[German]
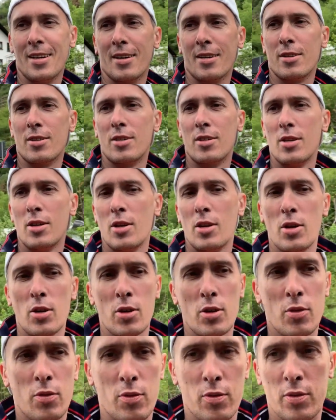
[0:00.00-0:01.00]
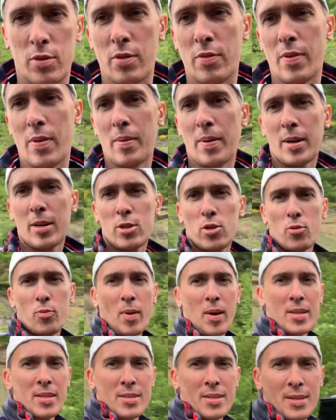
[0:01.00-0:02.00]
ja, sind wir mal
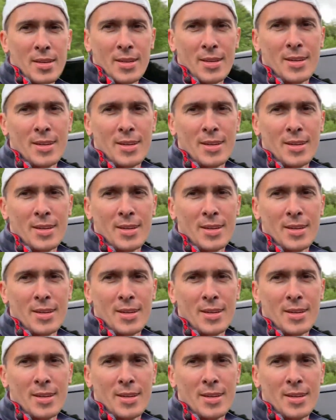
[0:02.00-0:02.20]
gespannt,